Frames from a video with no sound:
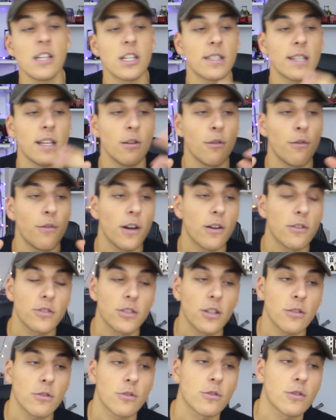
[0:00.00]
J'essaye de faire en
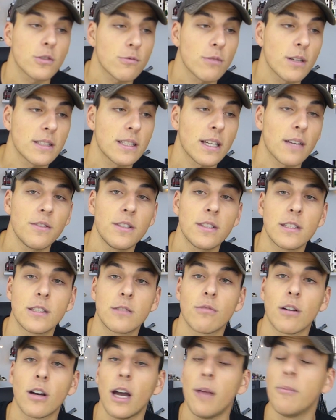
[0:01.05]
sorte que ce soit un service qui
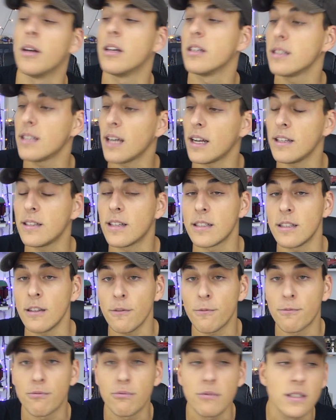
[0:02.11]
soit quand même
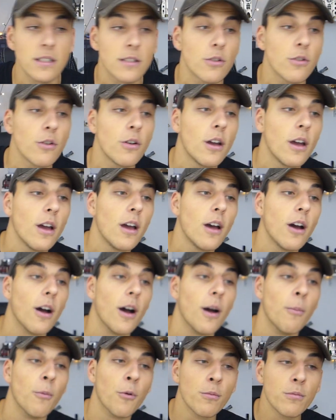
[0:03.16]
qualitatif, puisque
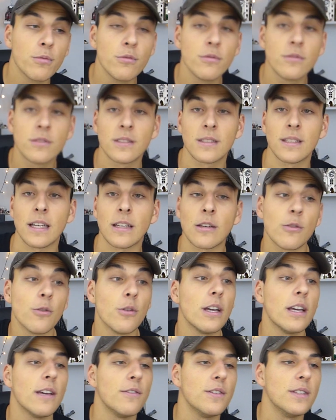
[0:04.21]
euh, mon but, c'est
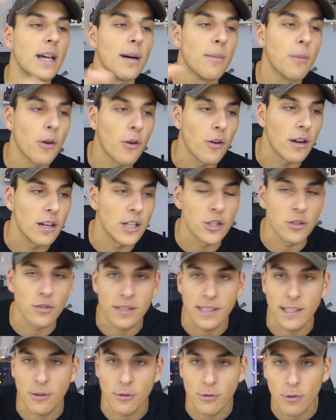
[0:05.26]
que évidemment les gens
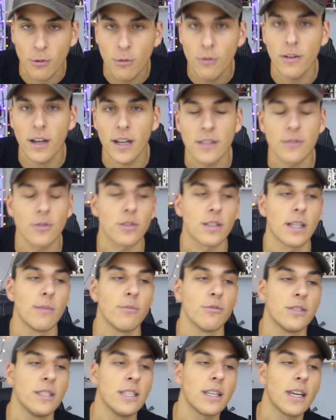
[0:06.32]
s'y retrouvent, un sur cette
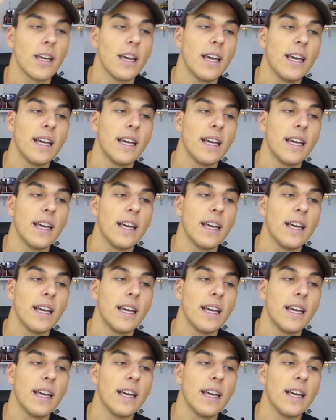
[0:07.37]
boutique,